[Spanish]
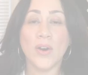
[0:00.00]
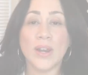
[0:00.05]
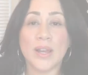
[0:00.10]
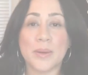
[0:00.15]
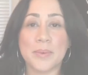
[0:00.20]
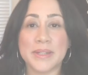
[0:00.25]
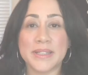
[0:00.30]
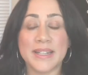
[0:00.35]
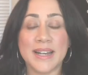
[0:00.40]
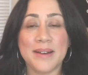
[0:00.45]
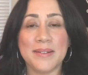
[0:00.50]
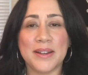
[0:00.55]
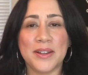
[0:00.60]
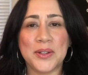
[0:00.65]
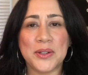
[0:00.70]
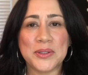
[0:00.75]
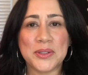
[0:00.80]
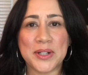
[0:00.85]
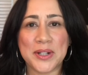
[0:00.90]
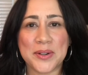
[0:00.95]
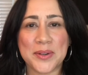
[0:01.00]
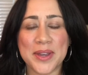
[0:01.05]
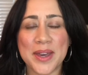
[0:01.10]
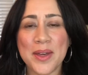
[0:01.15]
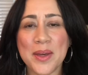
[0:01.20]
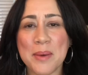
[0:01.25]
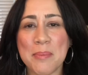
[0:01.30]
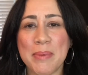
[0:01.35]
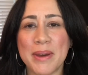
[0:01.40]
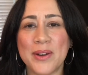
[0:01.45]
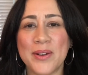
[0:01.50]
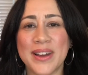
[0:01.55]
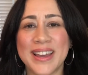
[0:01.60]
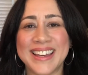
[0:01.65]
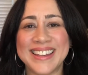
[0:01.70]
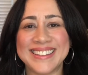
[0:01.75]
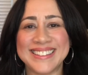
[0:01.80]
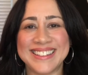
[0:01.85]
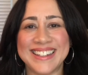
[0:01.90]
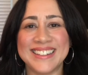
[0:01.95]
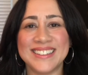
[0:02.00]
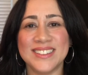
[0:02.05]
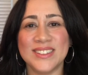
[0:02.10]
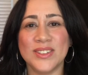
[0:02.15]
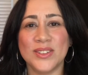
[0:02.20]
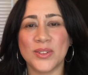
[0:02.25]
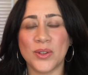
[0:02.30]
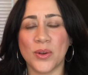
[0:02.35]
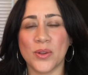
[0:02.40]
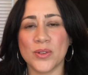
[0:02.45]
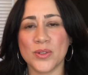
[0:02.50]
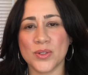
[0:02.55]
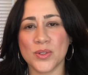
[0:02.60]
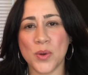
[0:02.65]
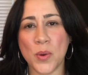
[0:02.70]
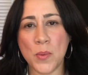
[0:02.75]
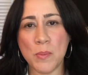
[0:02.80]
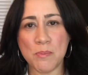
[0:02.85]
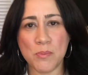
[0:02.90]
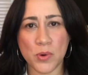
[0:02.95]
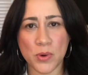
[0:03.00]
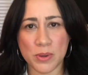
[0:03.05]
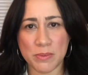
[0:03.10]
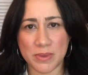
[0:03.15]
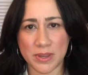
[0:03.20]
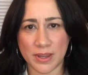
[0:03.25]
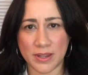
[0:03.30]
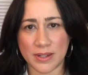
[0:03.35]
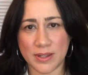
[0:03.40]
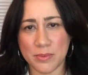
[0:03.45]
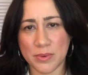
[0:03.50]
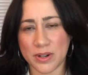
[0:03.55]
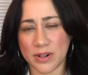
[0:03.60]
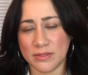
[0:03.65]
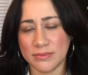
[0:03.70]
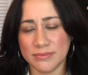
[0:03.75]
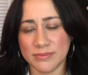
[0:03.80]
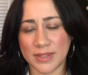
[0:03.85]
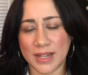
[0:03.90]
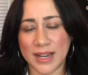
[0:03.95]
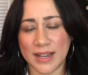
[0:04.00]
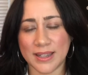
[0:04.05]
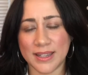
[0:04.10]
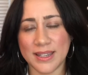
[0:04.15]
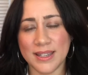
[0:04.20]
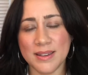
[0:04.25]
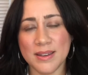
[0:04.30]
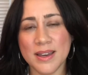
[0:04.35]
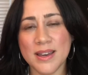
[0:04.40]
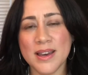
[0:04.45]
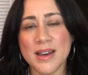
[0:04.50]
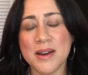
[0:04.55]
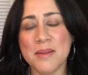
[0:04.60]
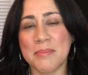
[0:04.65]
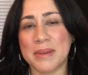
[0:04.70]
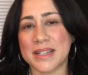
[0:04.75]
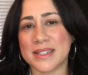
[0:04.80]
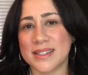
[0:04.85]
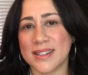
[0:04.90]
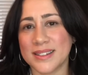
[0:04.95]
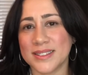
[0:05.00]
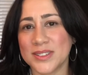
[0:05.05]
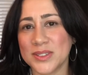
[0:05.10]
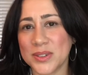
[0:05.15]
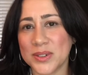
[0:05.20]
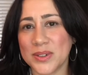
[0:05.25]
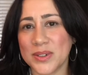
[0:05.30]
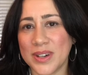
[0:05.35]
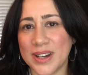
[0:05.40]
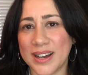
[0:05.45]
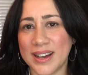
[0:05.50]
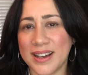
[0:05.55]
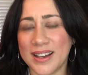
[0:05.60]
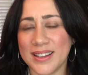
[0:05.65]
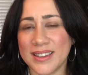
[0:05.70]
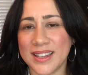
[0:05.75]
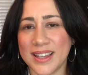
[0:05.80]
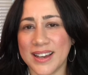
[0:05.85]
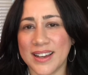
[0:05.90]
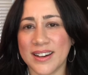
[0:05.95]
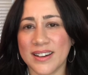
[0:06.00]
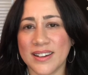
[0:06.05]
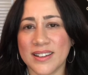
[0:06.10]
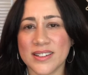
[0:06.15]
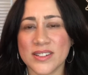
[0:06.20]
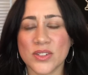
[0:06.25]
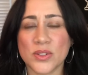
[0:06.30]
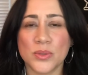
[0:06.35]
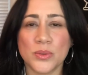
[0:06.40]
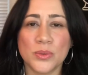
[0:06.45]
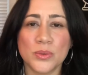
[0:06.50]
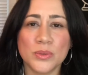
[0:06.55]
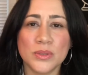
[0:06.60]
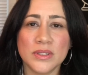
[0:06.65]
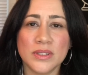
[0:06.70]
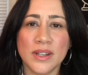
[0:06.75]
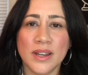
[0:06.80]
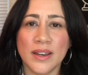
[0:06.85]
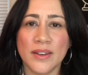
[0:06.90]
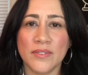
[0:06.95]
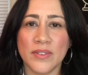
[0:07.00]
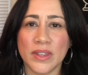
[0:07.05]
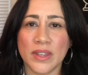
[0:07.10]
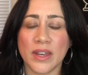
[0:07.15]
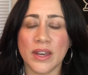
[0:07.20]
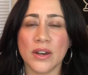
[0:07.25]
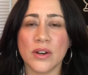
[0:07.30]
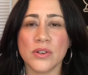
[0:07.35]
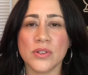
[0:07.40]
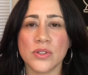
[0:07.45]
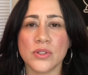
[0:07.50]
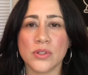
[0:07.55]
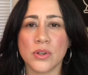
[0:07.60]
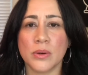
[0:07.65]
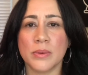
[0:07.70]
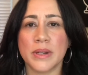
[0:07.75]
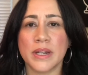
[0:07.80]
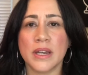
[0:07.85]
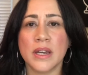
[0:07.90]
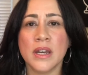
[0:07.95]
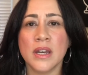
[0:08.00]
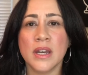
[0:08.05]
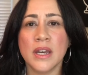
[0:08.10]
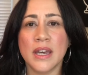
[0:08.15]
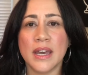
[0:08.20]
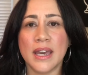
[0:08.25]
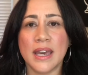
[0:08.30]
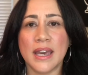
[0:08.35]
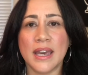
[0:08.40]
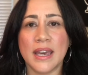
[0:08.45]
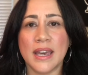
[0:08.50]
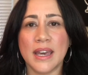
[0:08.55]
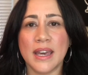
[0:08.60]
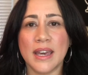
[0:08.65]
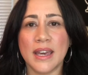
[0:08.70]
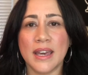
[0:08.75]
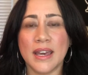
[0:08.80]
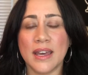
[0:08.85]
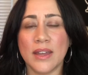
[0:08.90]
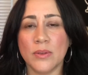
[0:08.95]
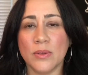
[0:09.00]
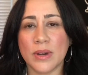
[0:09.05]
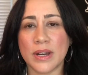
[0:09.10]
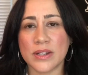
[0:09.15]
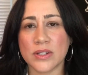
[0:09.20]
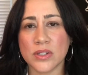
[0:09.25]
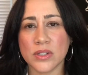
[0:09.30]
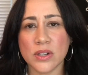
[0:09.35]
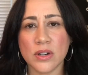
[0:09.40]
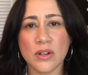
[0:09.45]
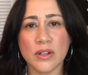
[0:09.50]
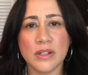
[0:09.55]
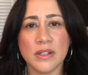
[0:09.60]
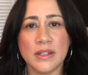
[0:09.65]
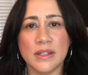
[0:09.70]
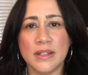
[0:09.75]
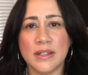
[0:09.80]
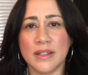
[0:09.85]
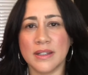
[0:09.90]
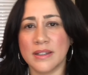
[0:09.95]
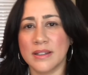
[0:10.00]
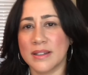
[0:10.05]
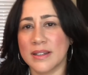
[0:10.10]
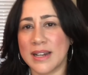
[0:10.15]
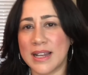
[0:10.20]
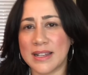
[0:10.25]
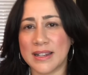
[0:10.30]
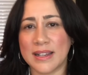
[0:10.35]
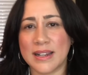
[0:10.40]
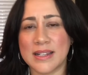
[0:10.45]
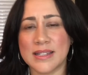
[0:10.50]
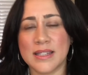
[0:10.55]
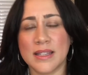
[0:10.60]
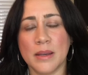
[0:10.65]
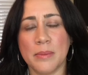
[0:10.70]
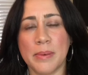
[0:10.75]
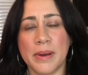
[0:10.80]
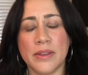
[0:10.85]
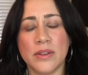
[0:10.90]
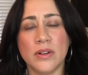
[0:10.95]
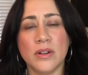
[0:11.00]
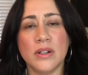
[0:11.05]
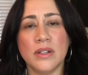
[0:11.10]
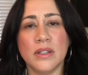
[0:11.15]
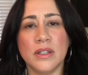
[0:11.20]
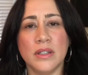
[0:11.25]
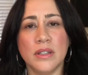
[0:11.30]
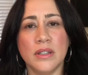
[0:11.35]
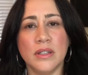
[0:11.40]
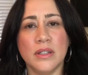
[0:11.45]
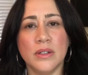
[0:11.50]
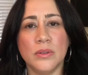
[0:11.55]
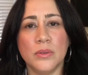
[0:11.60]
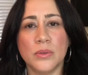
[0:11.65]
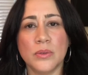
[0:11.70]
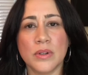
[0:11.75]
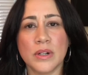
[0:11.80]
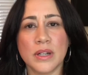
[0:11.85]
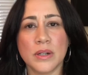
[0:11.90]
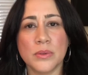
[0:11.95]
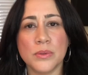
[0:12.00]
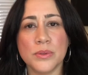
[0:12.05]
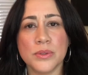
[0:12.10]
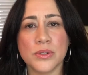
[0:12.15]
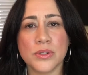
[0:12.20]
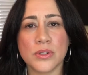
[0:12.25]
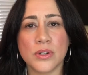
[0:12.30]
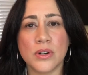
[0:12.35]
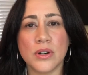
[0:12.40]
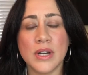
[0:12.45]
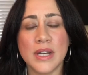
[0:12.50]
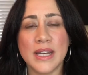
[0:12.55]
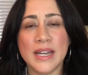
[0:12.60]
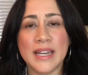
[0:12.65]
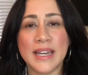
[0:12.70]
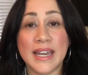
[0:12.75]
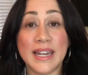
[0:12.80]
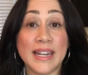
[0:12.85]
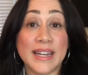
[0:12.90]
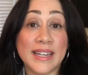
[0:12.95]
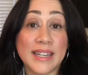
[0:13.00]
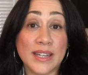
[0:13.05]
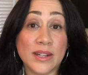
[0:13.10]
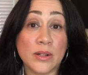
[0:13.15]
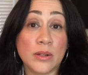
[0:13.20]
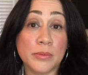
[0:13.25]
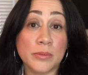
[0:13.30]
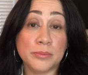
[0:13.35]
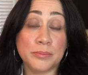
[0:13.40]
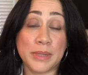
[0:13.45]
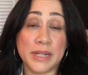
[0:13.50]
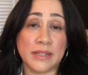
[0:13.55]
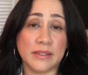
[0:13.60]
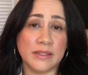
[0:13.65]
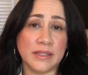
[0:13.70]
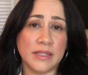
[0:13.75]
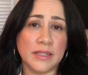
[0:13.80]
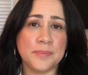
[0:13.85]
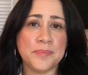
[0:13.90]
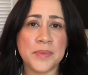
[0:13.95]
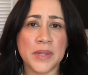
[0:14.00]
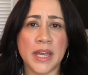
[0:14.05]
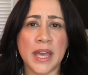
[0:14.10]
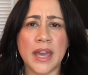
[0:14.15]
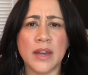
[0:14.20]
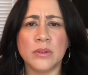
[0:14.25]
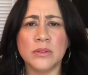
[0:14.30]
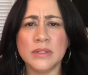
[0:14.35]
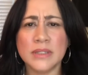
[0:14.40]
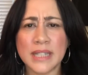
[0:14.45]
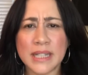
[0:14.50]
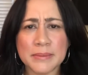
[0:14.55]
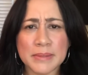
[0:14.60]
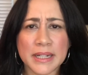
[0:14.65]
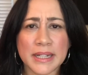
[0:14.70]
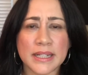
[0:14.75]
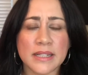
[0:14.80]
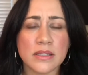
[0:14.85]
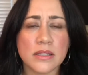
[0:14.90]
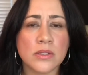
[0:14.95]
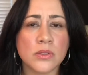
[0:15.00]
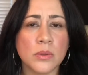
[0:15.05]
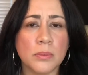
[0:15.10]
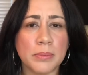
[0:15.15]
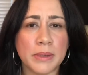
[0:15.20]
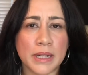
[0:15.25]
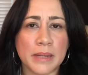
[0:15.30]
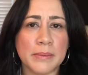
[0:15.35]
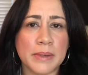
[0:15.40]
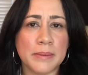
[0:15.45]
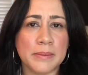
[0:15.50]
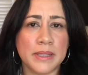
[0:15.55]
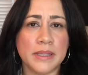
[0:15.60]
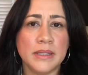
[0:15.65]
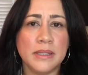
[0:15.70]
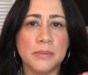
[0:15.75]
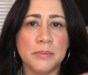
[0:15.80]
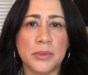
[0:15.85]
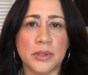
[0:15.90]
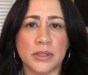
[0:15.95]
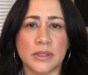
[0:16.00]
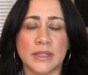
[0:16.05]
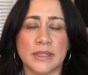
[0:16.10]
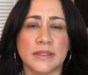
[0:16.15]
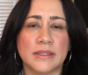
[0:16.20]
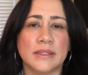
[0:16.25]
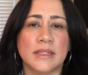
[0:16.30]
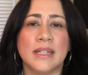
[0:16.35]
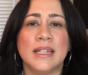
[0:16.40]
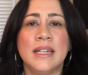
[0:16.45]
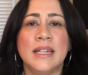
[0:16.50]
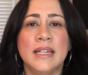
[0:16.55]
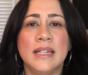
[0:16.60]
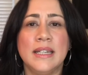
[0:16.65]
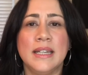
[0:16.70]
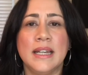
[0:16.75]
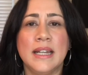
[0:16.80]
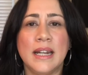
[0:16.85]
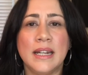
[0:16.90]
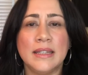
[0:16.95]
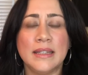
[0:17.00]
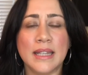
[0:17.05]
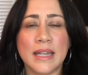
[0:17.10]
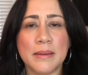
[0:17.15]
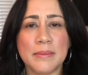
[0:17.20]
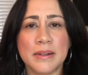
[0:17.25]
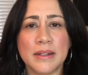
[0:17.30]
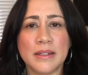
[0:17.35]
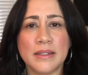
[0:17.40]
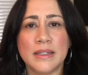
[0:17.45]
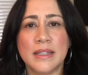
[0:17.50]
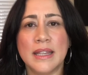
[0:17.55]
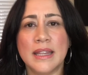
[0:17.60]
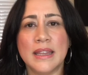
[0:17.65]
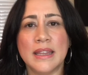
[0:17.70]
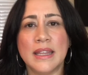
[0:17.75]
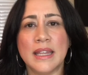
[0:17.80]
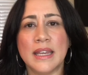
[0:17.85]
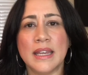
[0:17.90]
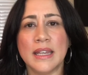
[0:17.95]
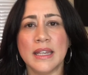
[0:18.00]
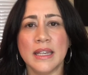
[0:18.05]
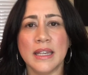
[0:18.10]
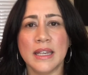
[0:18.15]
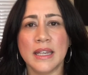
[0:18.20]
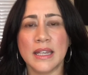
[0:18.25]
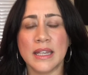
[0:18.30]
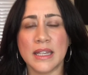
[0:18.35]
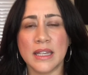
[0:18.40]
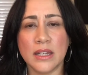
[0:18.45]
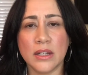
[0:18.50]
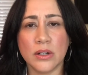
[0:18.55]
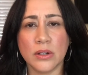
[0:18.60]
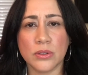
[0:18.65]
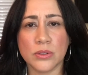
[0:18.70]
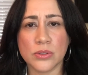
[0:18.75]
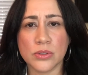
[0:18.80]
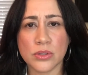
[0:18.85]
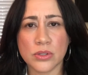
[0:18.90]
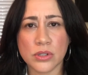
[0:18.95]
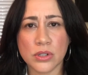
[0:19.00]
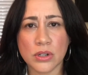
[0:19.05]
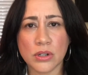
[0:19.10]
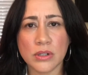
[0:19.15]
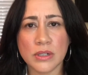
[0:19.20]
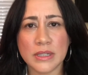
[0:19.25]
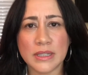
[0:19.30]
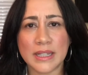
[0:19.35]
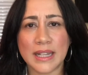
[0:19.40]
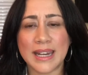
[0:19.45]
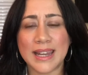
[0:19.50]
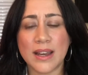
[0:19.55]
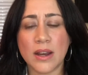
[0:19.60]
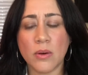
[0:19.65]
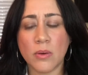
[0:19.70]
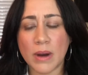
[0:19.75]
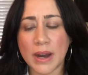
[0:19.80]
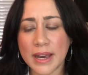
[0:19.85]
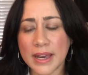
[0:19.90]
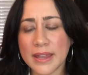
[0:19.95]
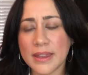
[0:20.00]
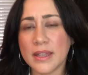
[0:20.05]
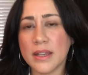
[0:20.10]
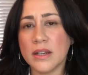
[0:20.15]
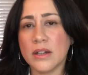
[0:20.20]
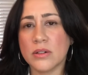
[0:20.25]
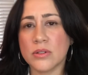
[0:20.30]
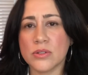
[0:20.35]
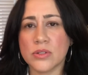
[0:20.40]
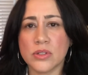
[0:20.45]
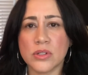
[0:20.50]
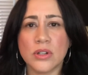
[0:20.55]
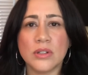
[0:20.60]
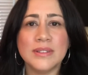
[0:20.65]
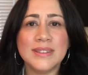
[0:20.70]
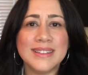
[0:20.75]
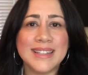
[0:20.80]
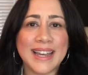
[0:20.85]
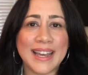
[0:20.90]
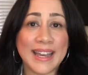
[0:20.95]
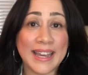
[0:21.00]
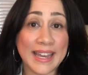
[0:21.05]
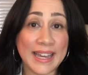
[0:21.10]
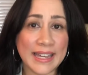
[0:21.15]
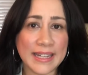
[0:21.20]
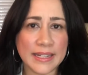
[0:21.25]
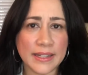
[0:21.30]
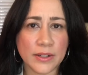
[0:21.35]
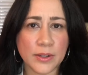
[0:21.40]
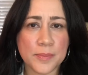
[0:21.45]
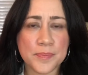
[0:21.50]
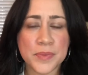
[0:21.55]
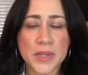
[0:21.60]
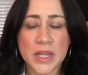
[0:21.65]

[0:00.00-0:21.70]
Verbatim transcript: Hola, ¿cómo están? Hola, doctora Collado. Espero que estén todos muy bien. Y bueno, aquí pasando a dejarles un video sobre eh, educación, eh, la clase de español y un recurso que les quiero compartir en un tema que es supremamente importante y es el tema de inclusión, de lenguaje, de inclusión de género.